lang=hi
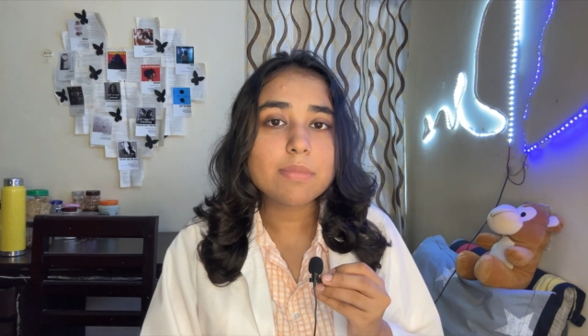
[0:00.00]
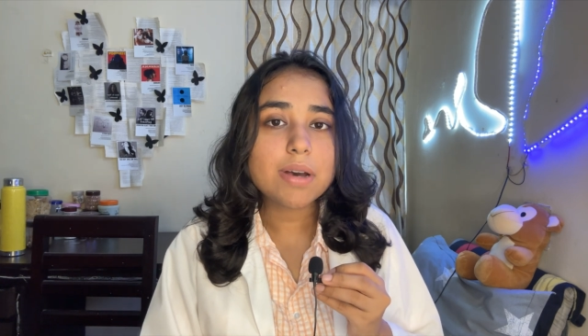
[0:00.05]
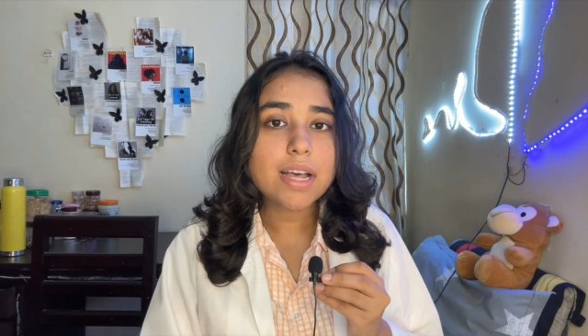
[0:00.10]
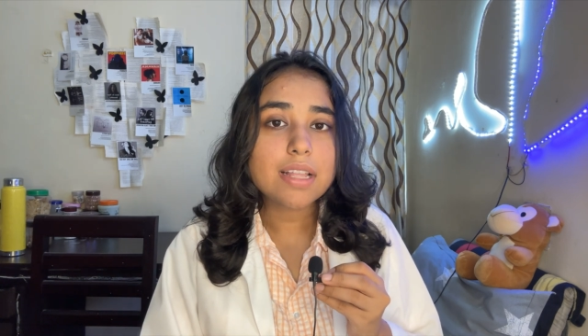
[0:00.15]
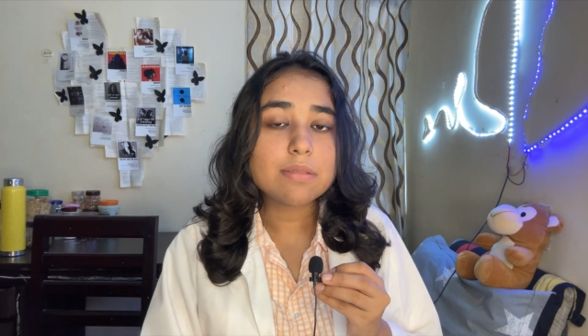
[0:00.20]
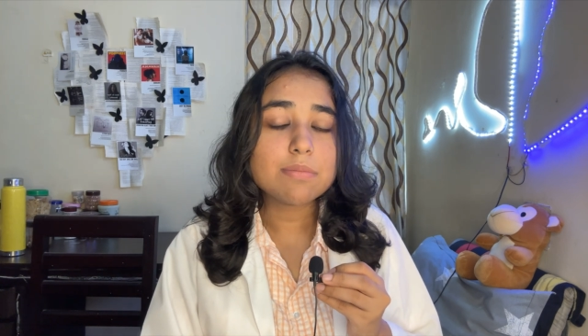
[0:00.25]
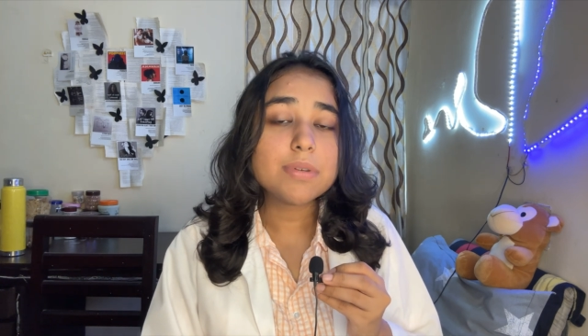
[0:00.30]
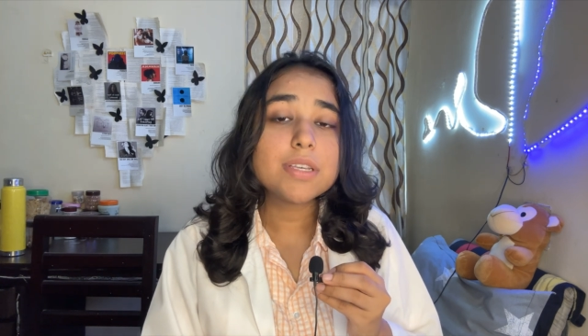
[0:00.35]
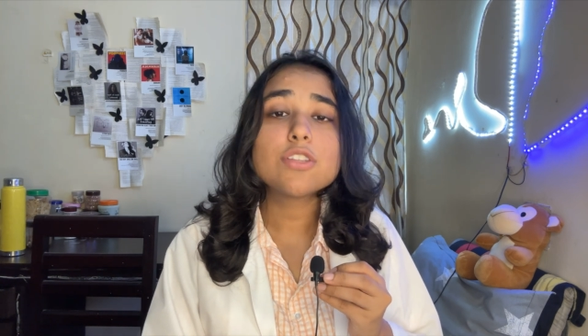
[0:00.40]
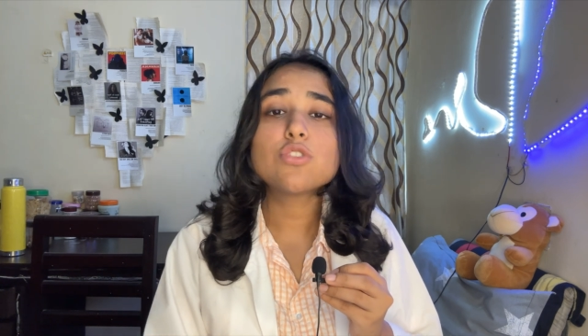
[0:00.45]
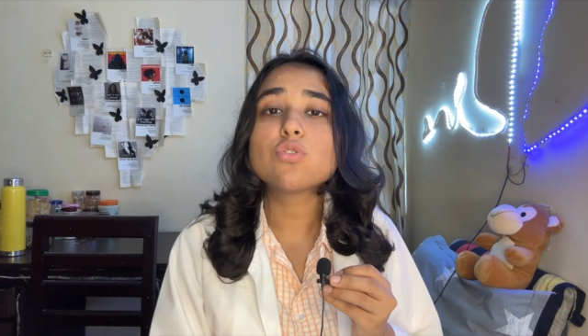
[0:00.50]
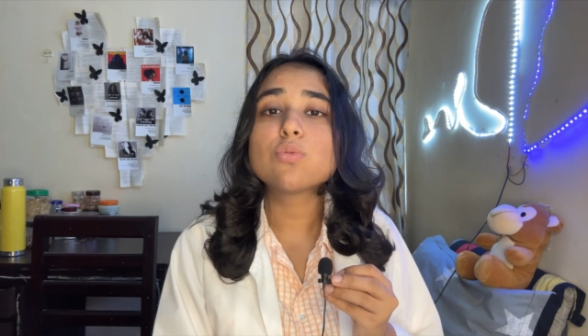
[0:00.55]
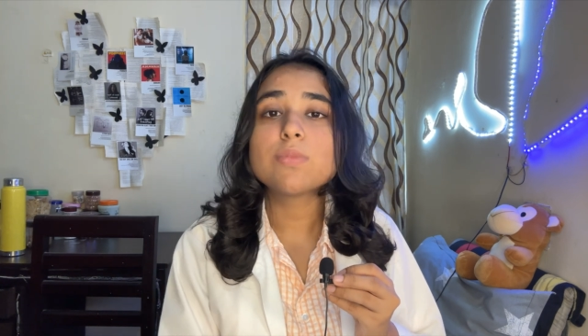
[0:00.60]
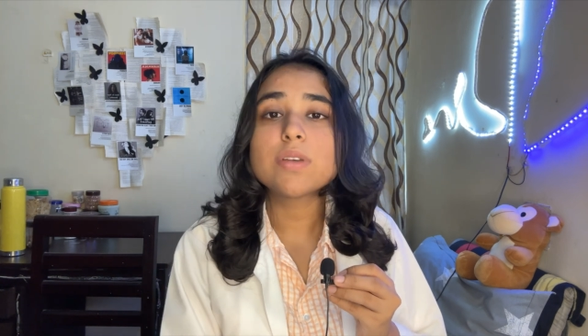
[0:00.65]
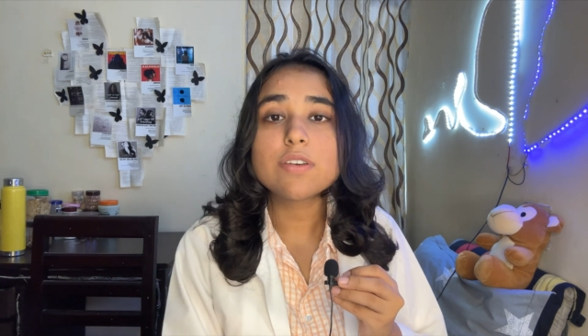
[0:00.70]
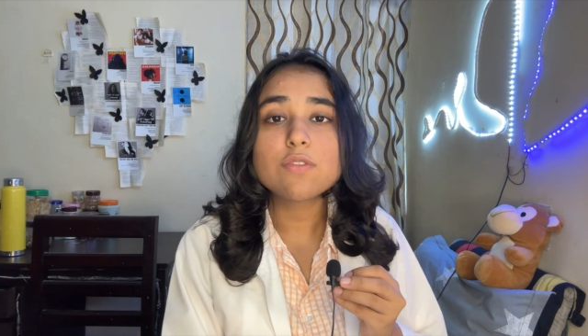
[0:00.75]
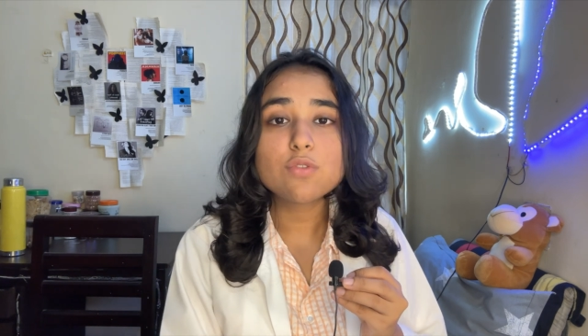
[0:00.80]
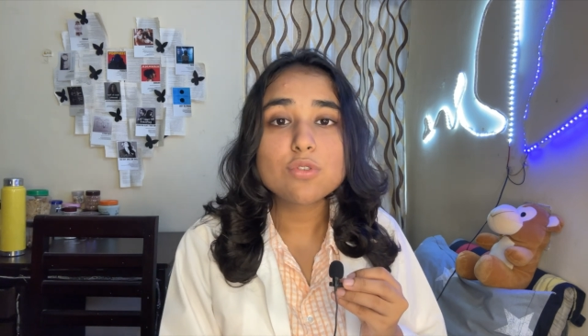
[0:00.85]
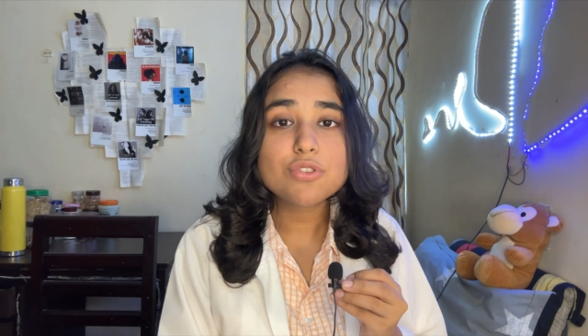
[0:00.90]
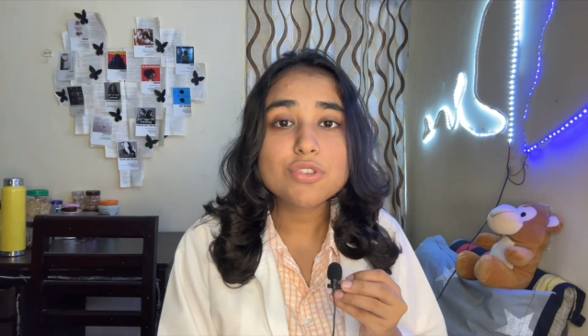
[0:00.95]
बाद भी
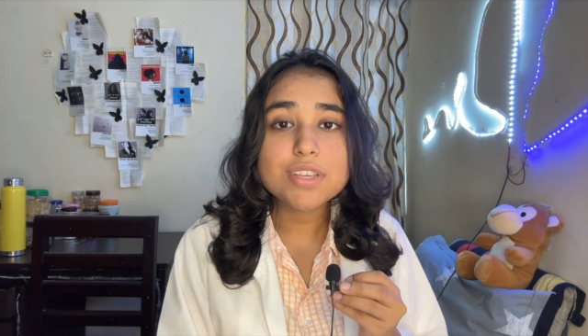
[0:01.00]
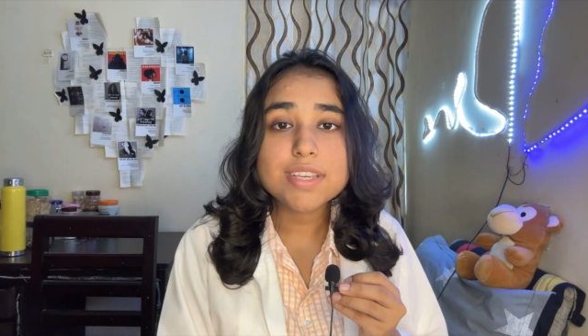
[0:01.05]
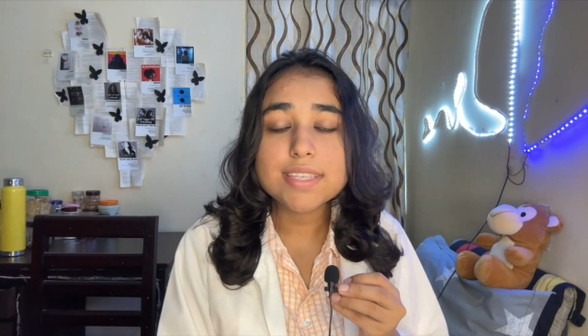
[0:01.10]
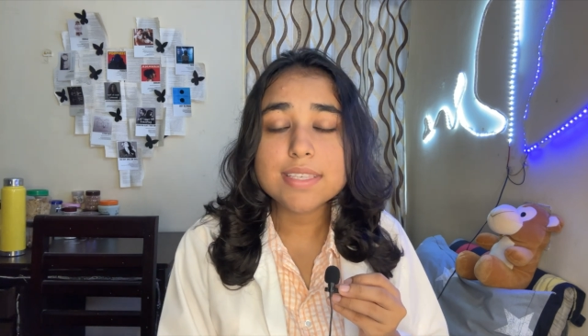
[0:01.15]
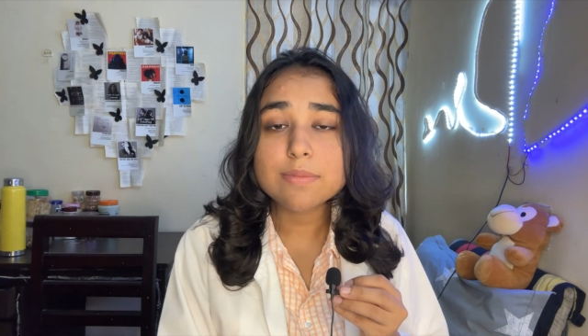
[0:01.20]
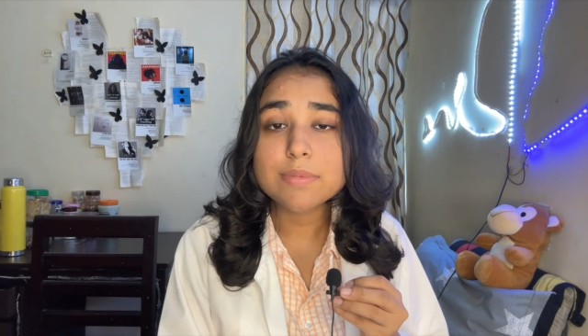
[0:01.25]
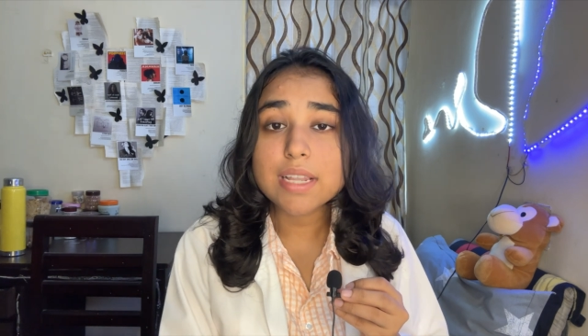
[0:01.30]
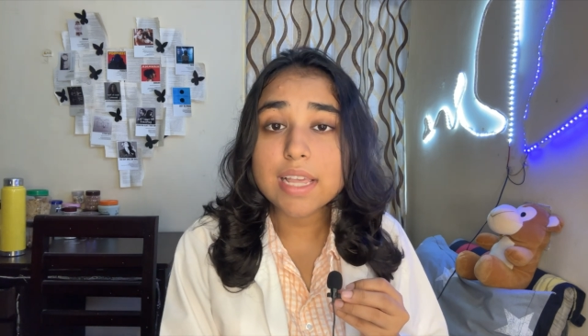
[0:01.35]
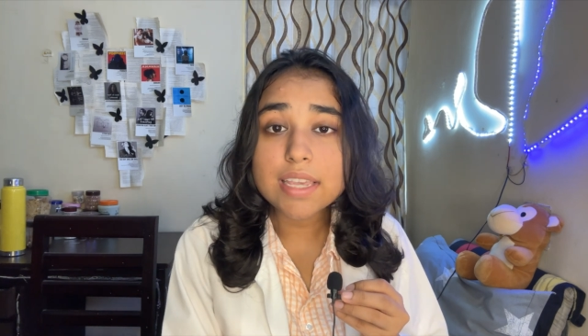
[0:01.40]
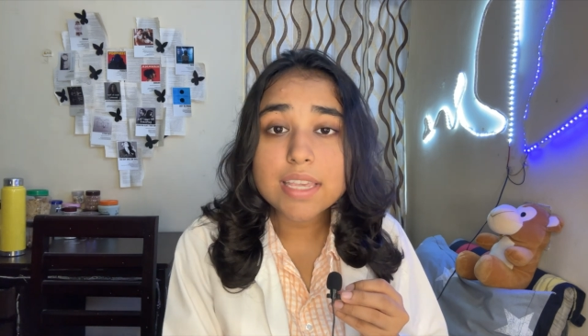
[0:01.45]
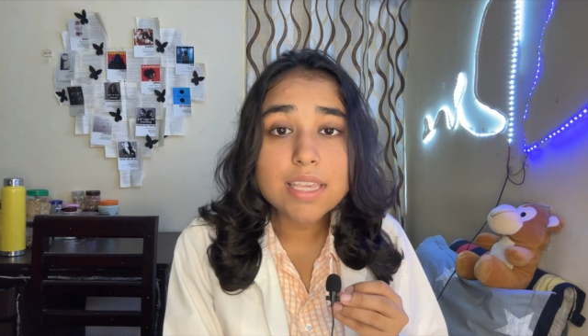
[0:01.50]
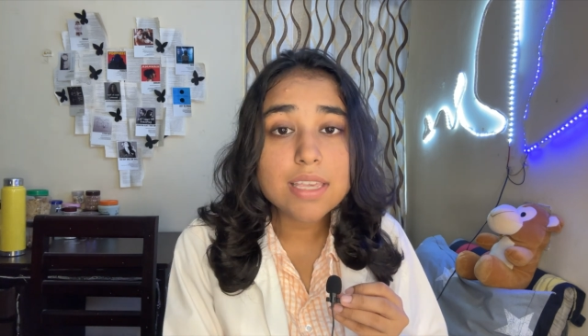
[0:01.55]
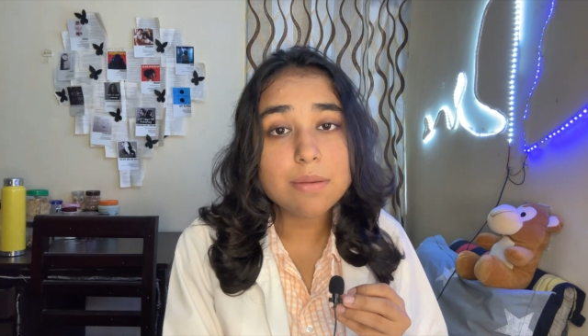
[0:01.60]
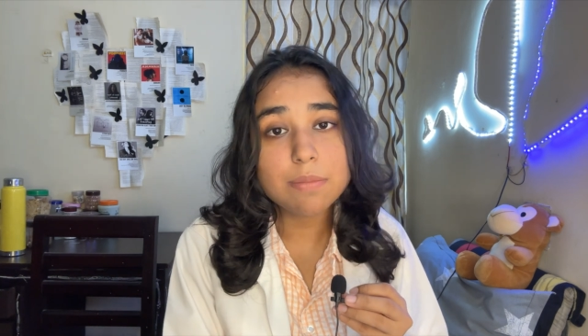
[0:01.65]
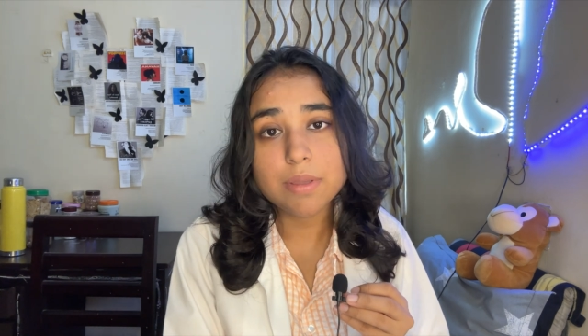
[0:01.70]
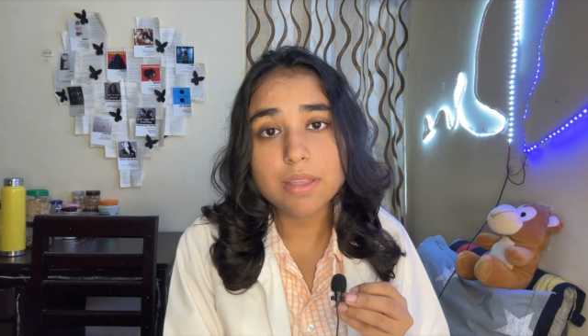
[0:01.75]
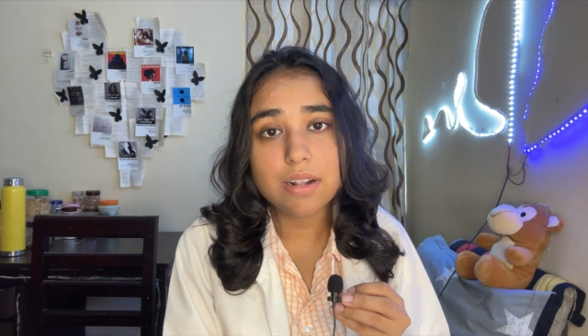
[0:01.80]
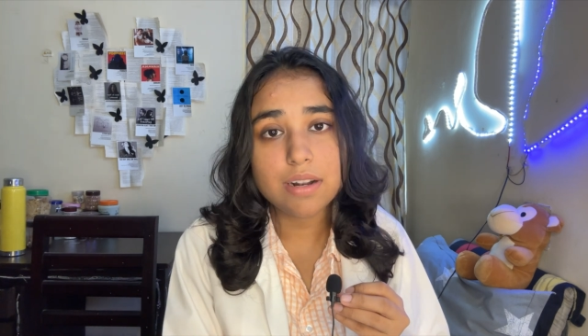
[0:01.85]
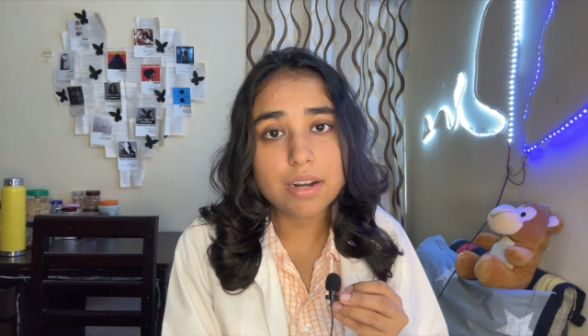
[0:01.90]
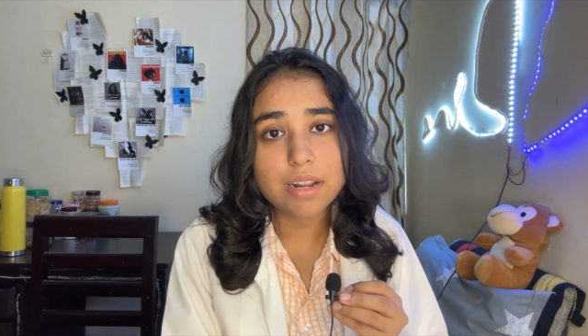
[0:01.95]
तुम्हें वो चीज़ नहीं
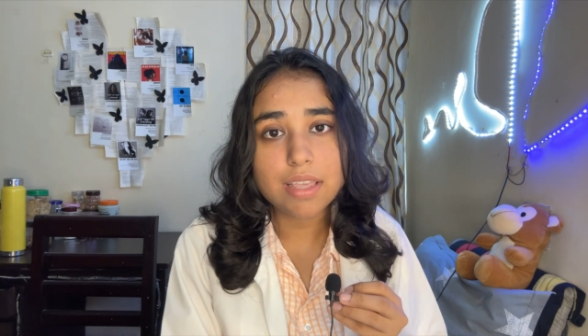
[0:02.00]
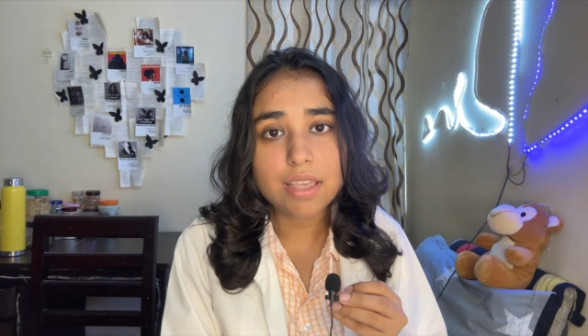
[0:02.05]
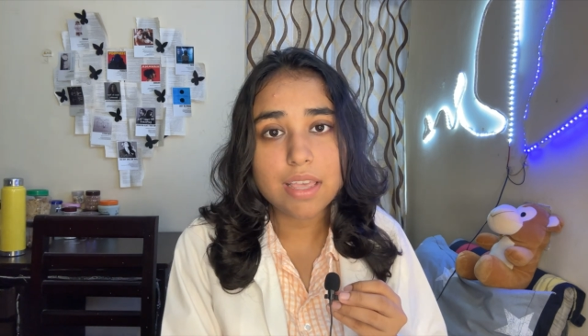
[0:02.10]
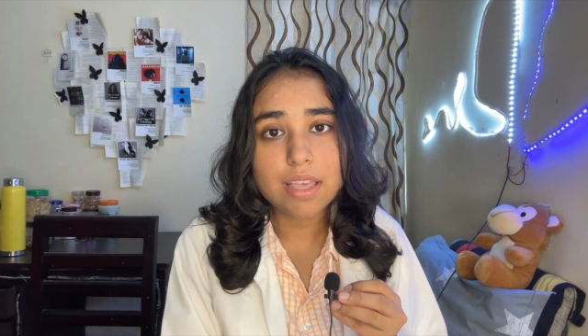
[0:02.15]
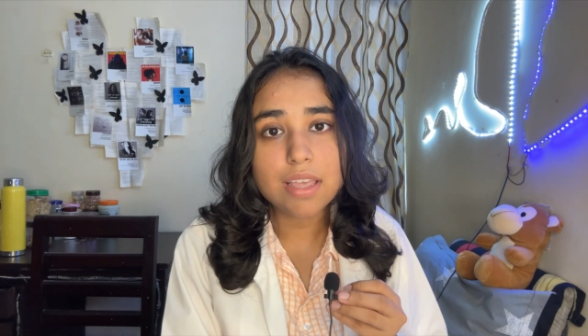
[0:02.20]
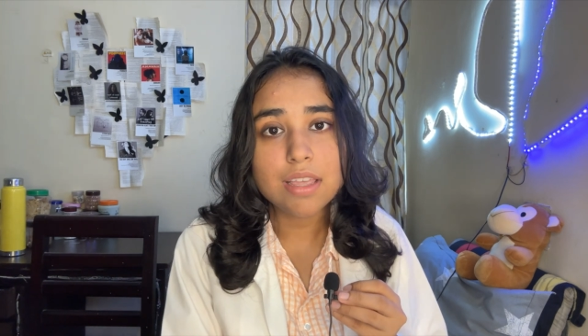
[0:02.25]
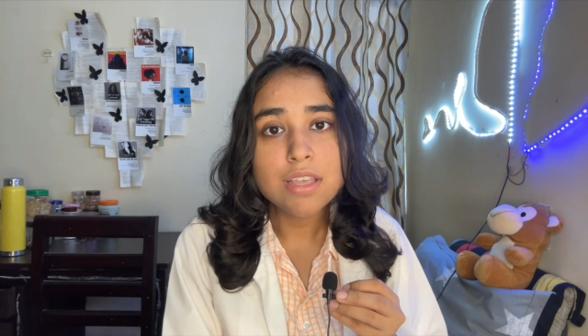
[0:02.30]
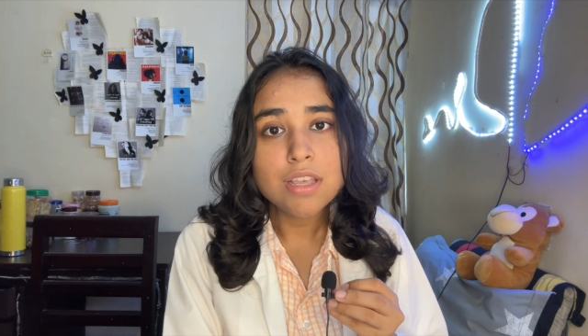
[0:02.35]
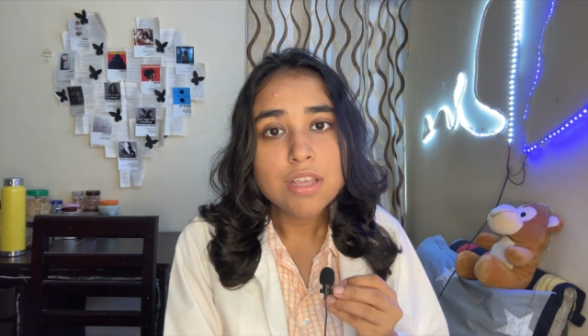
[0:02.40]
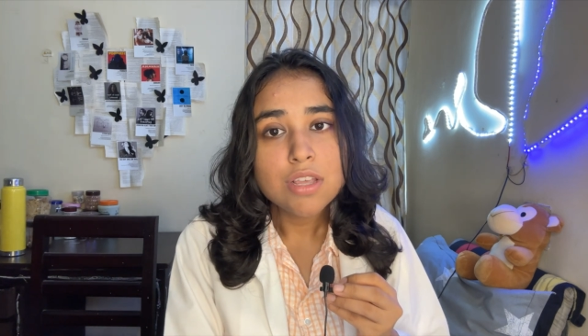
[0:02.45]
मिल रही है